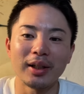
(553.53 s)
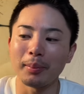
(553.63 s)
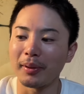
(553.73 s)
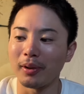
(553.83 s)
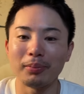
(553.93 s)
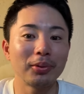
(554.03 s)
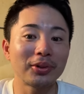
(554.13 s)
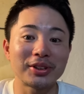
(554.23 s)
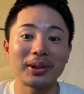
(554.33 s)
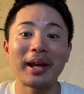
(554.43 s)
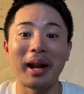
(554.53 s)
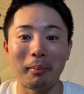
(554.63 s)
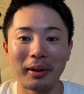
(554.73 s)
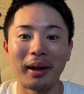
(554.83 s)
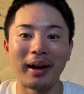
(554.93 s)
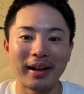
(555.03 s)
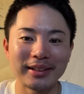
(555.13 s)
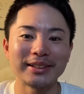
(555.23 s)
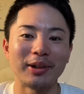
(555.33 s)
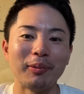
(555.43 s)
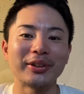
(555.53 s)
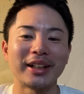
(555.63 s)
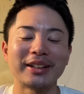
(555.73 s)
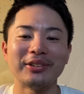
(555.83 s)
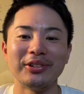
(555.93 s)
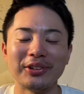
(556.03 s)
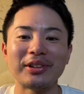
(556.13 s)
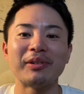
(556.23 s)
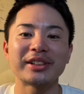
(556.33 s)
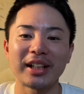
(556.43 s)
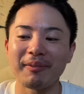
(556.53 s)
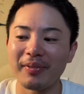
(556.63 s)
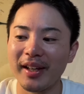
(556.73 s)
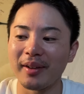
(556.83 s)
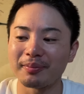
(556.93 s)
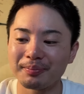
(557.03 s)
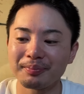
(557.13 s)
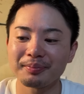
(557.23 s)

やっぱプロってすげえな、みたいな感じで思ったっていうふうに言ってました。で、